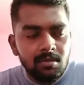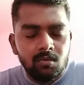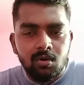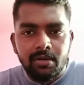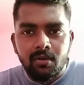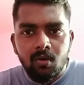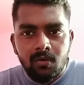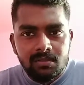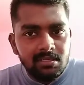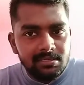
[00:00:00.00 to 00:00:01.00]
உங்களுடைய
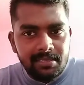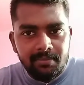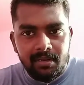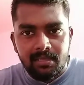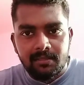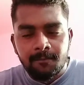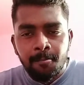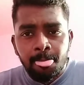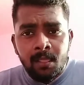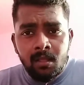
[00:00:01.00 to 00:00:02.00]
கோல் வந்து டிசைட் பண்ணாது
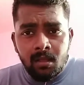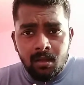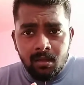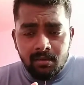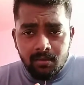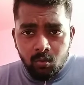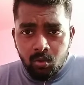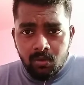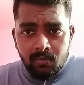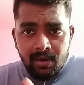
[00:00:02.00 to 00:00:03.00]

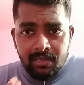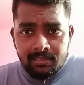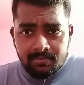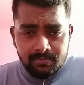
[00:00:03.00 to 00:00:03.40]
ஒரு வார